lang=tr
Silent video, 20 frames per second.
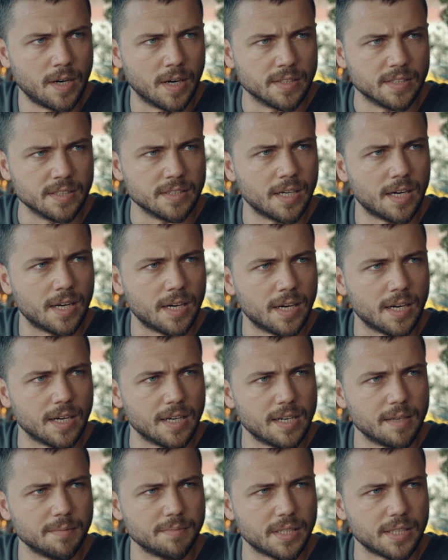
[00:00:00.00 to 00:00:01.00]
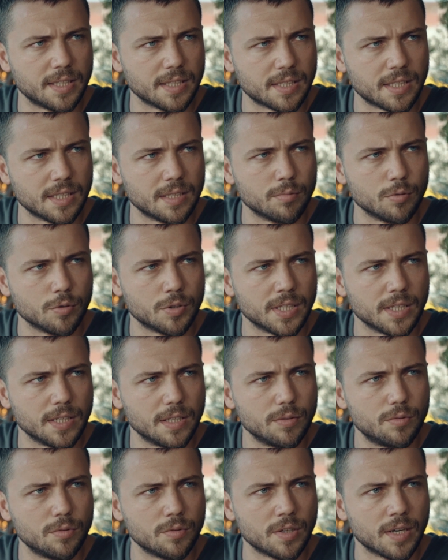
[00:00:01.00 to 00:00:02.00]
Adına alem dedikleri bu
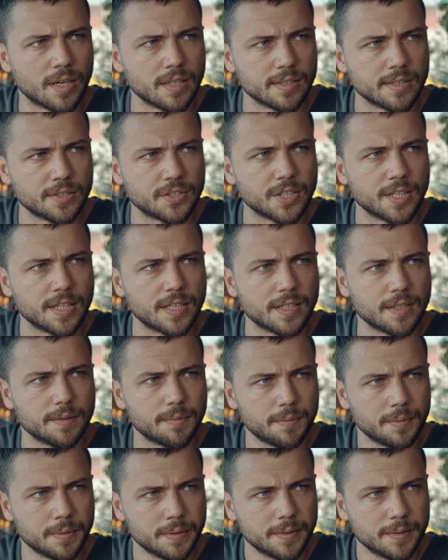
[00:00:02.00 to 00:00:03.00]
kirli dünyanın içine girip...